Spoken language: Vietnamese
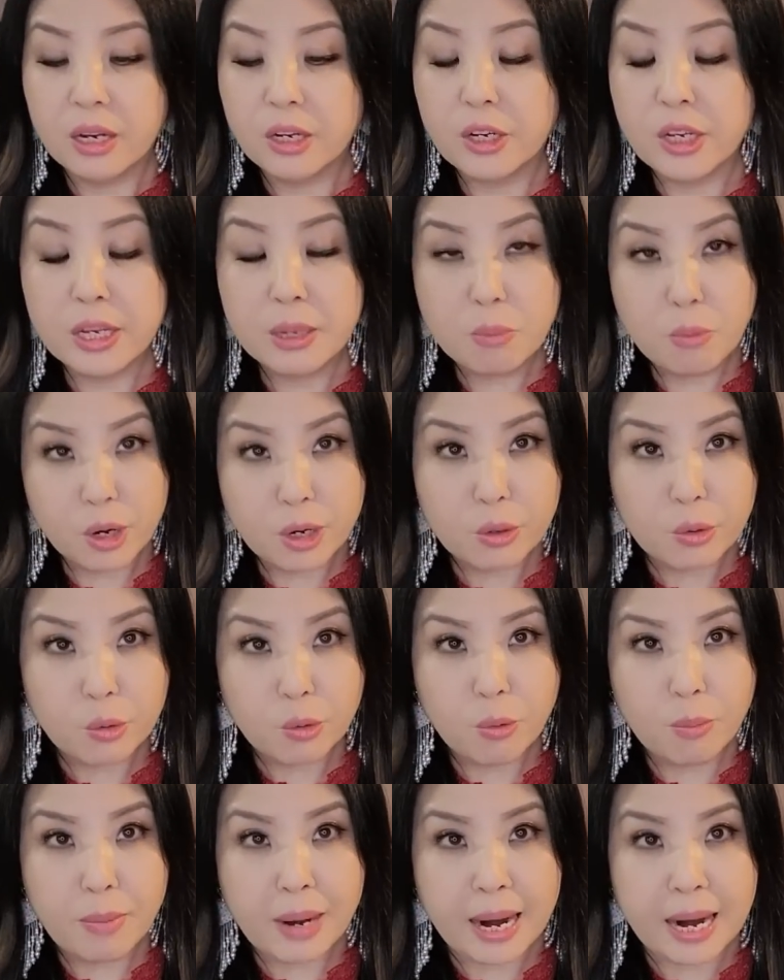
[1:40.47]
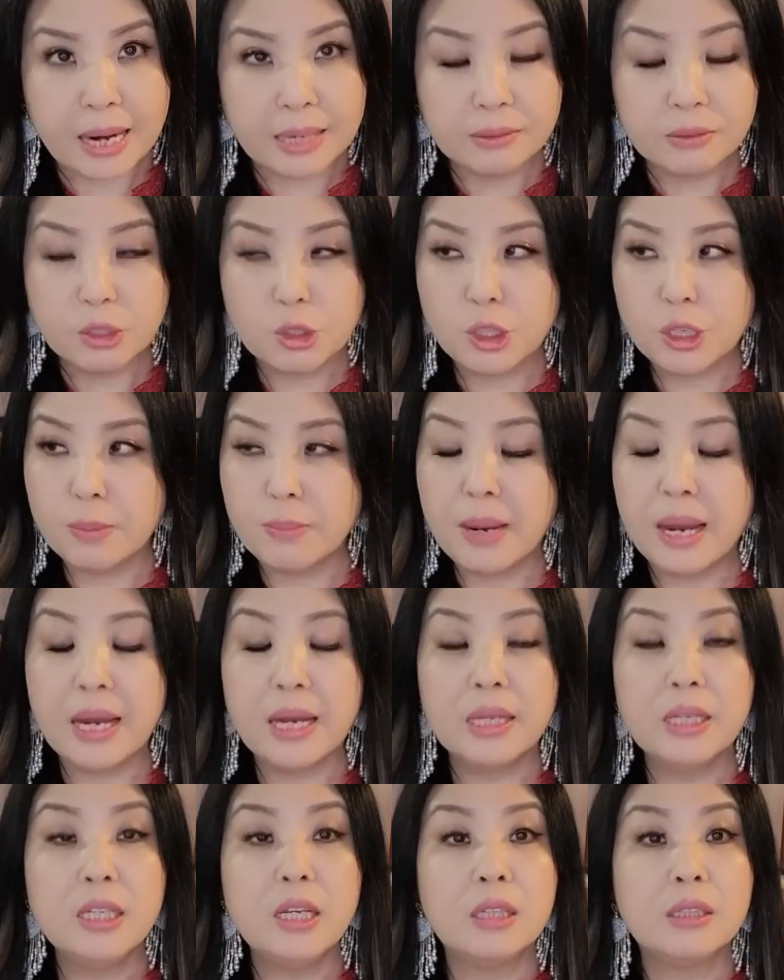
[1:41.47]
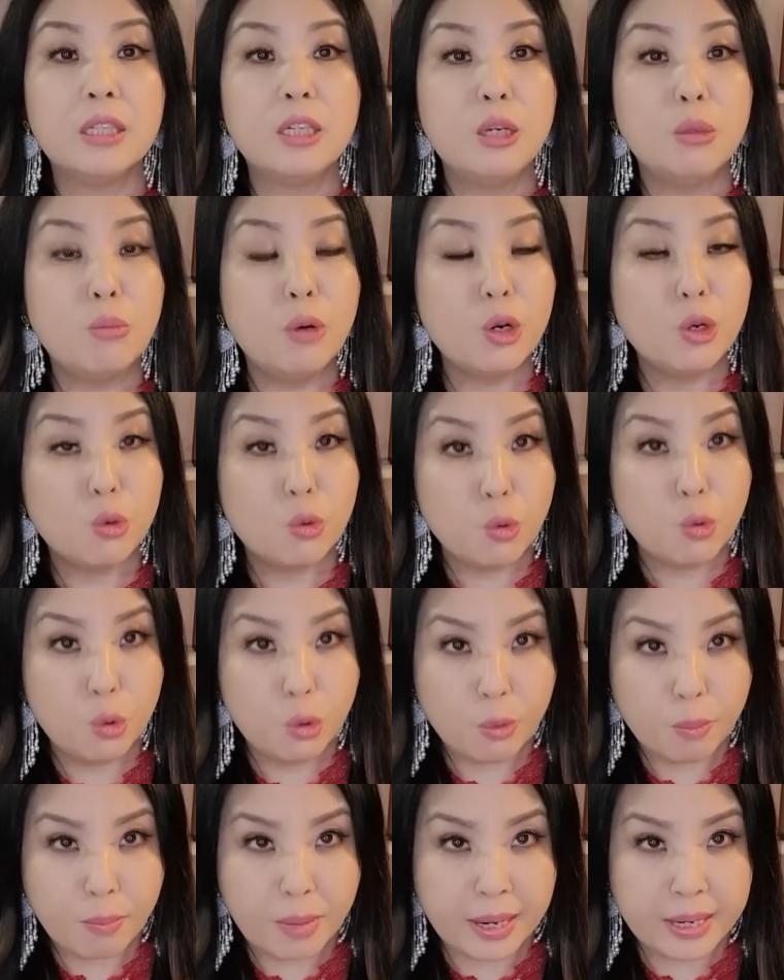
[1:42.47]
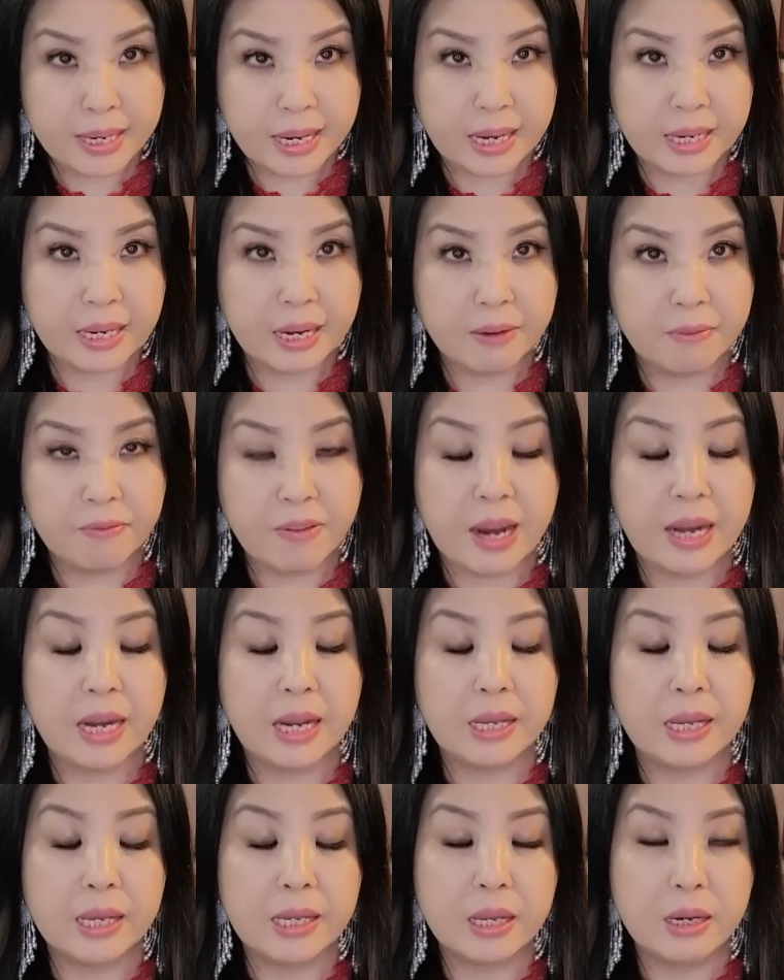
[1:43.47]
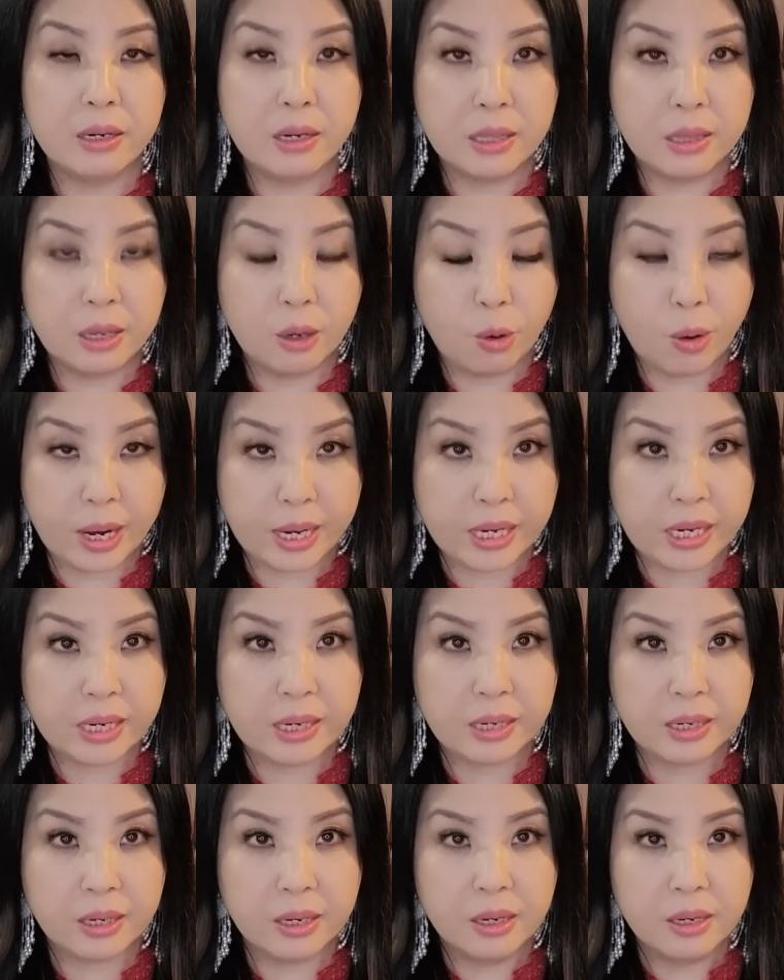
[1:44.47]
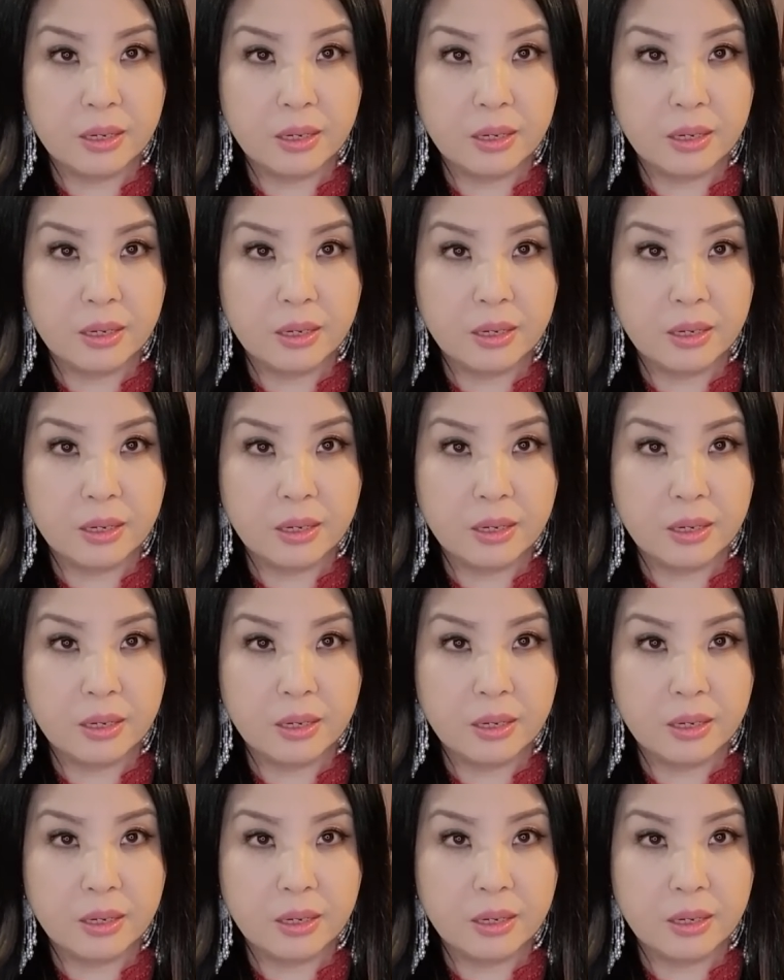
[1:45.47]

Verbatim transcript: nếu như muốn được cô mà ta chỉ mà giờ thì nữ muốn được cô nó Monday cái Friday cái cái này thì ô hany